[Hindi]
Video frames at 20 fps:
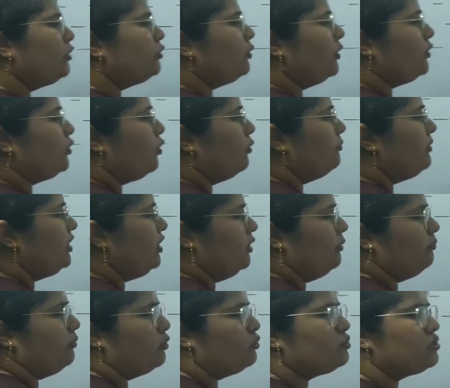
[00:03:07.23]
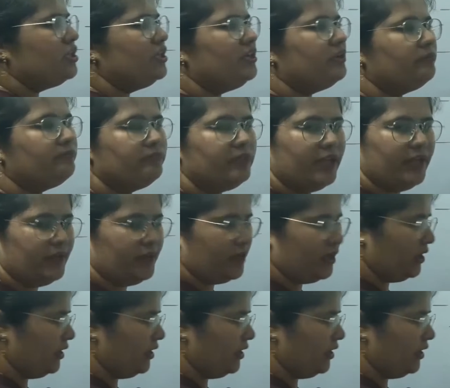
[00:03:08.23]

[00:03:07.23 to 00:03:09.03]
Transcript: तो एटॉमिक नंबर उसके नंबरिंग क्या